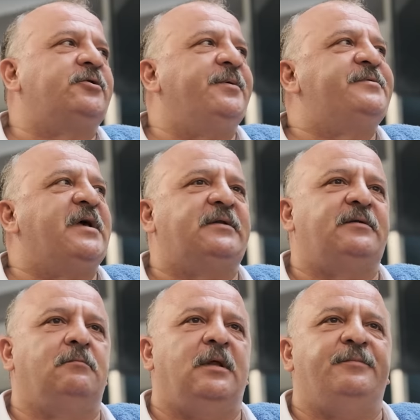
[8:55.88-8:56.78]
timsah
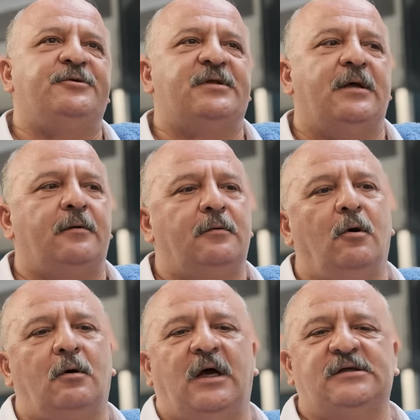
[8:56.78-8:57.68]
demişler,
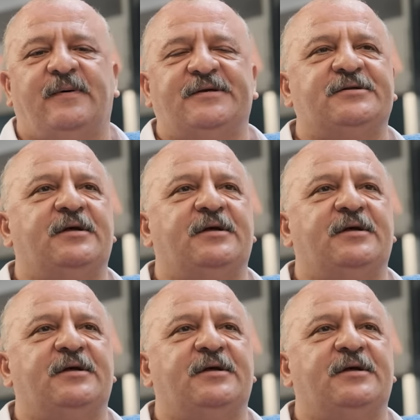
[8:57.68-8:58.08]
yok gazbaşı